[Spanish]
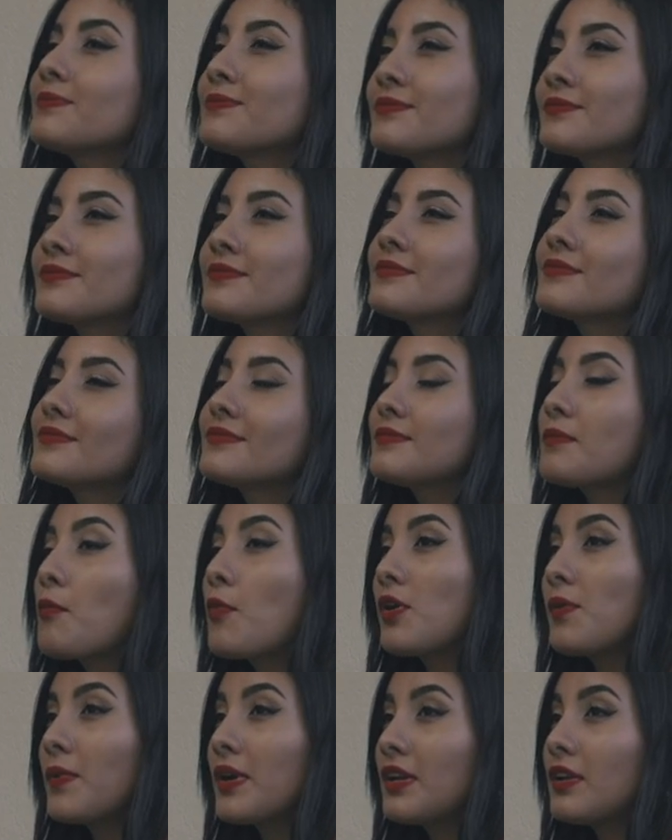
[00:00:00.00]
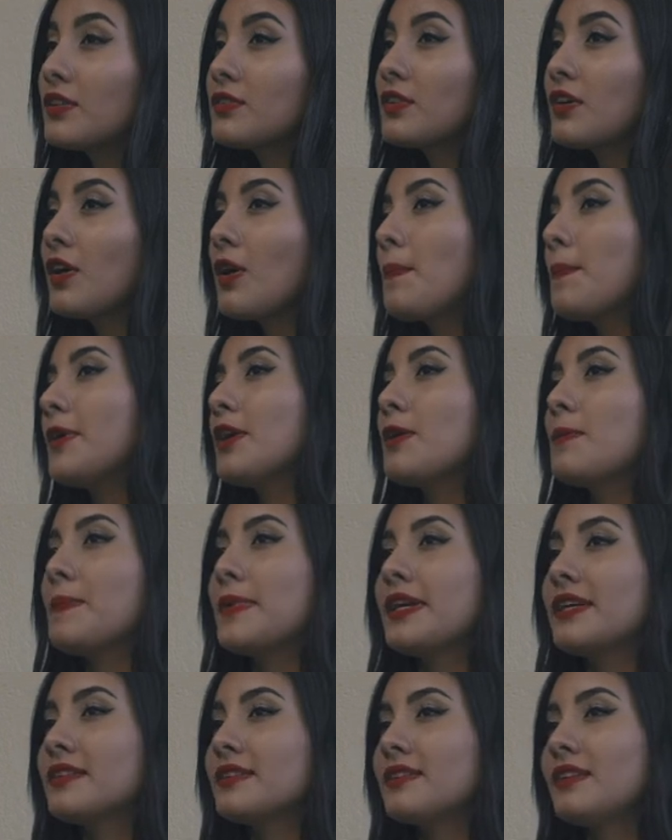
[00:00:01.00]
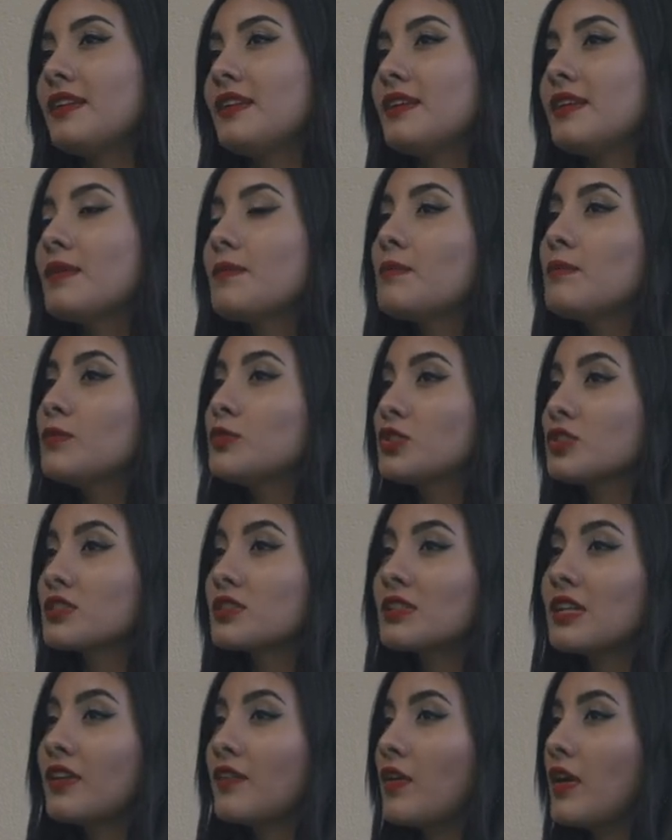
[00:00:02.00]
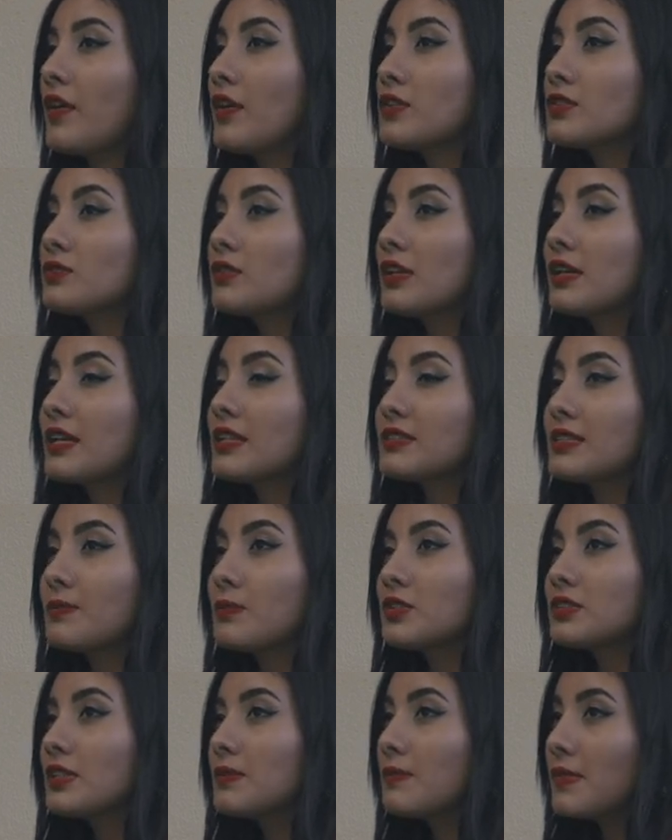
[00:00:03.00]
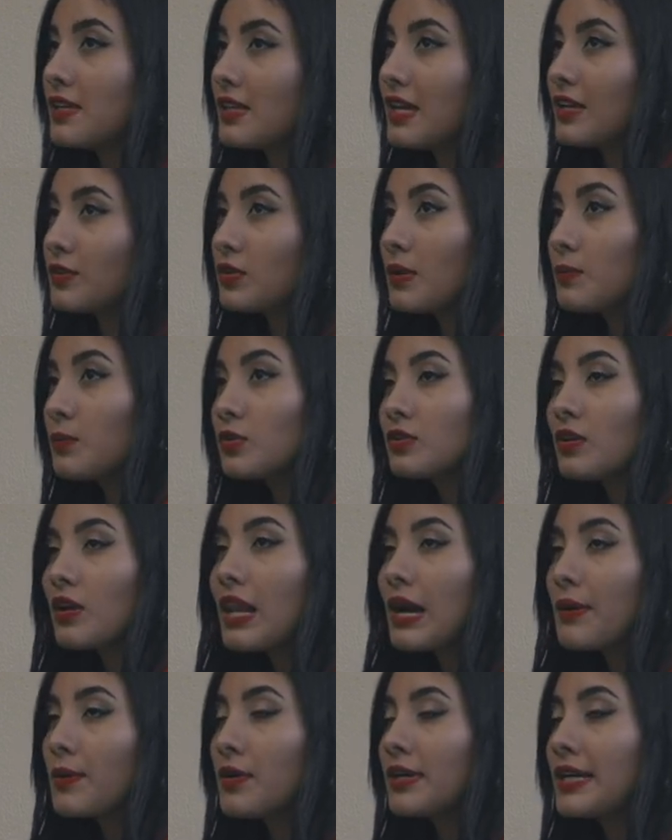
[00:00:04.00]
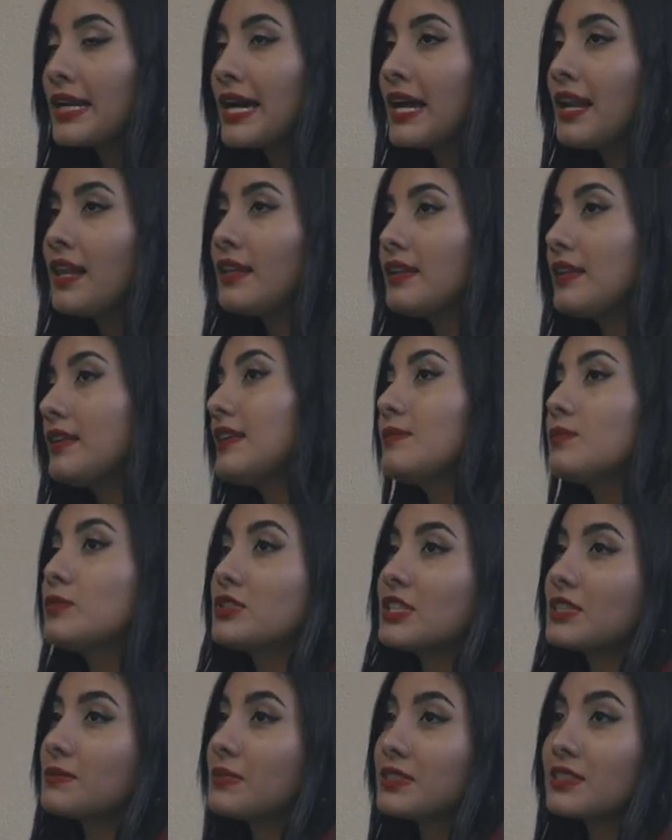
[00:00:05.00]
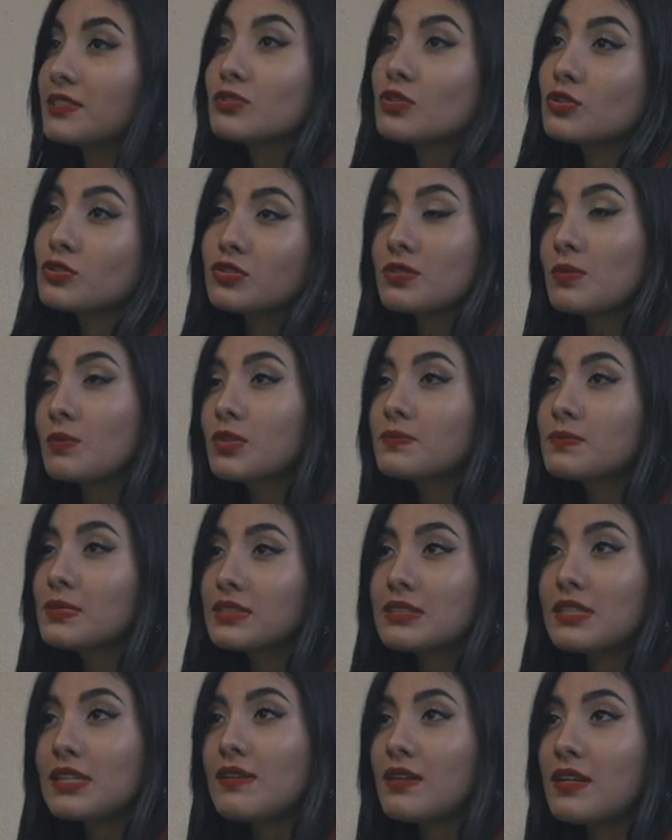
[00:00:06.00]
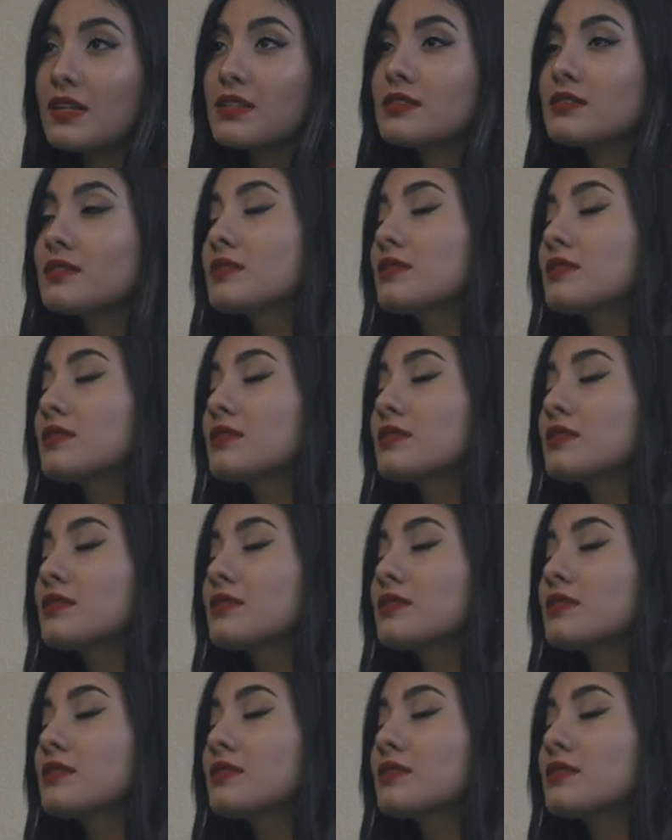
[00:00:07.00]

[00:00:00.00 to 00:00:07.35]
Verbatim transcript: Mm, muy bueno todo, pero Perti, muchos graduados no ingresamos de inmediato al mundo laboral y muchas veces no somos visibles.